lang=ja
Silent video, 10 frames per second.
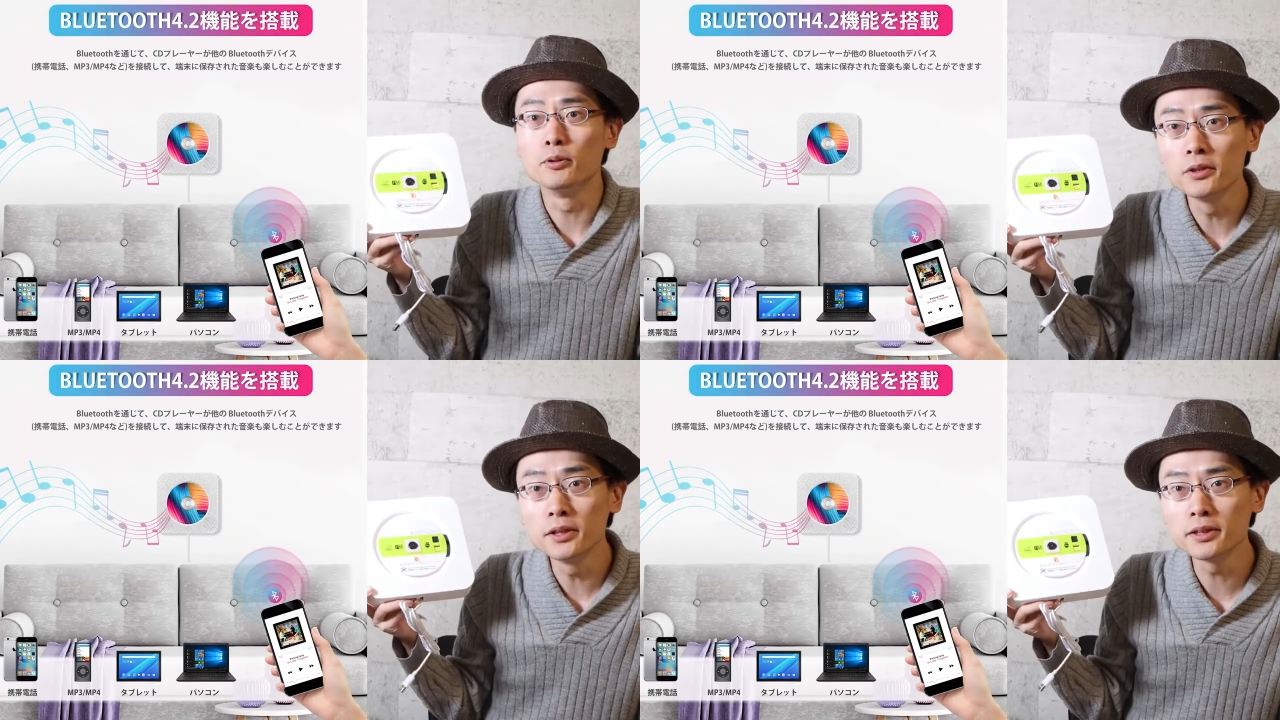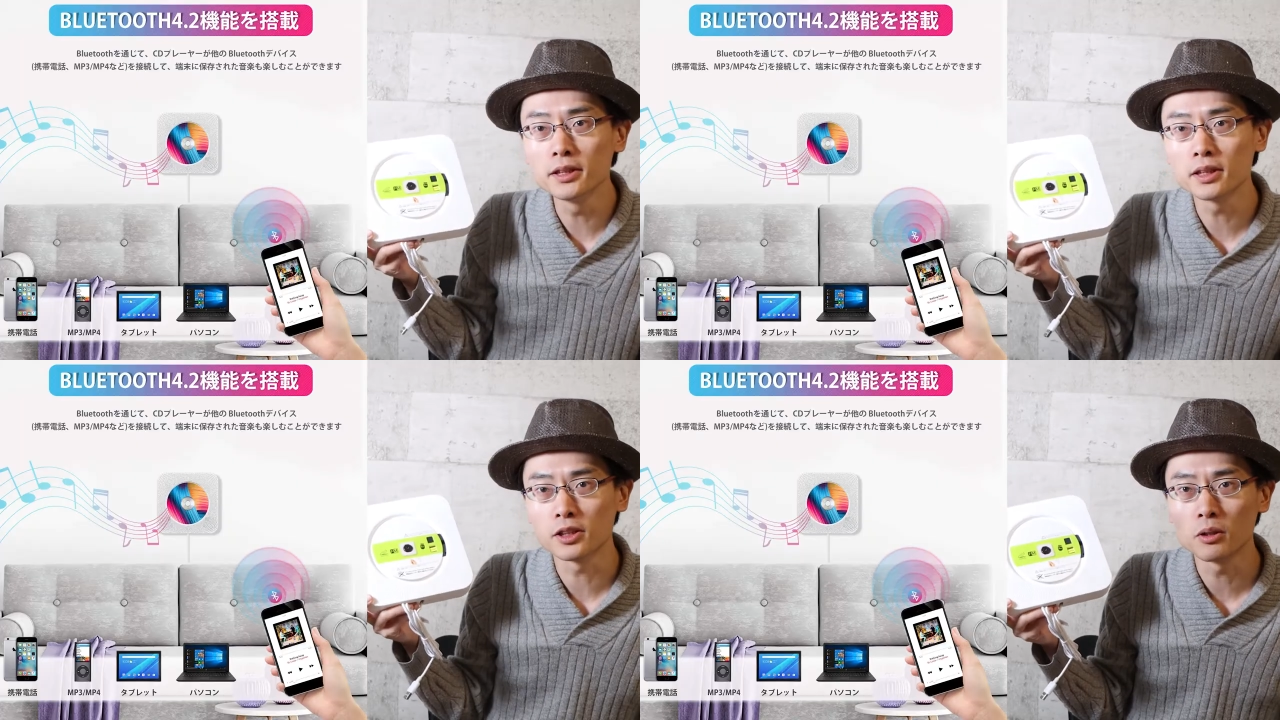
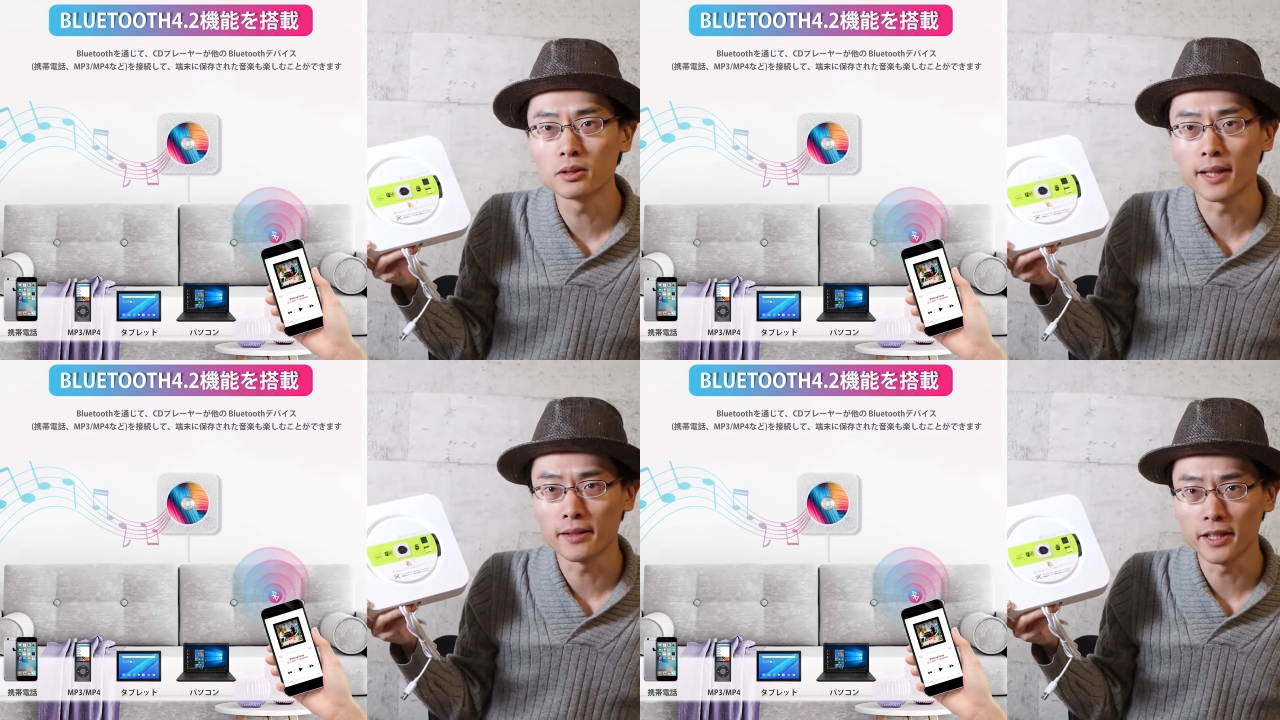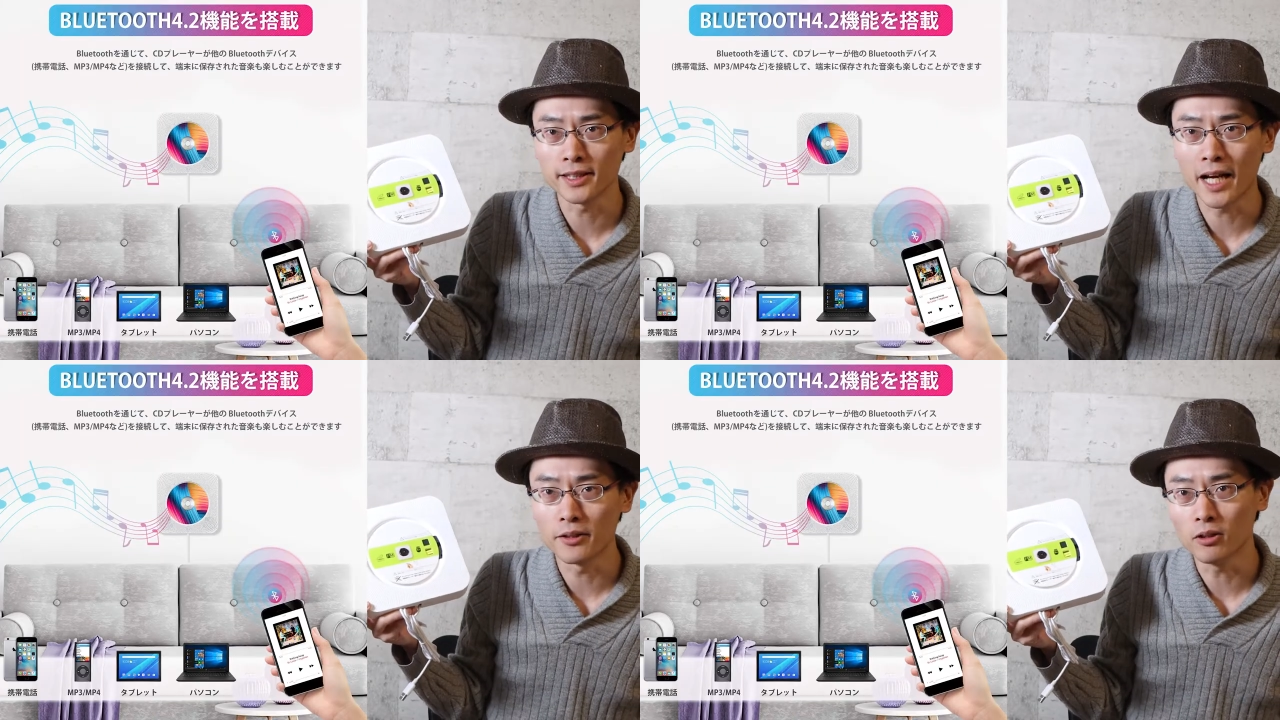Bluetooth4.2
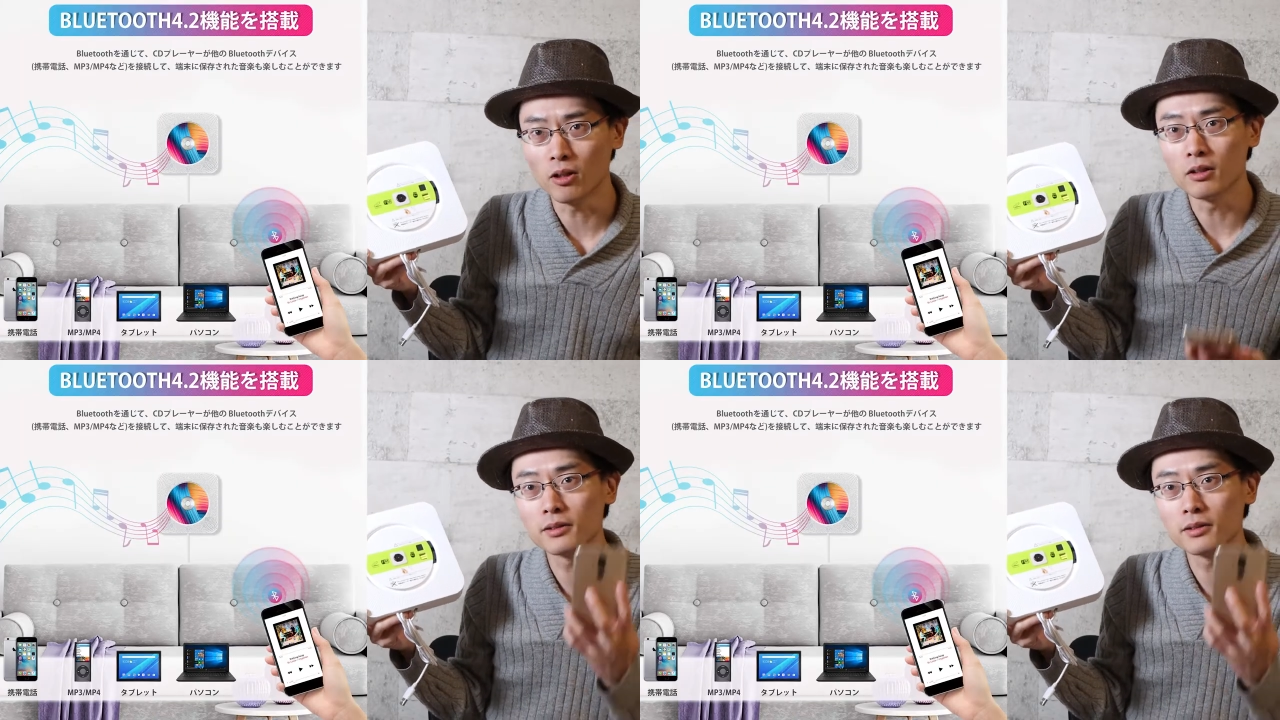対応。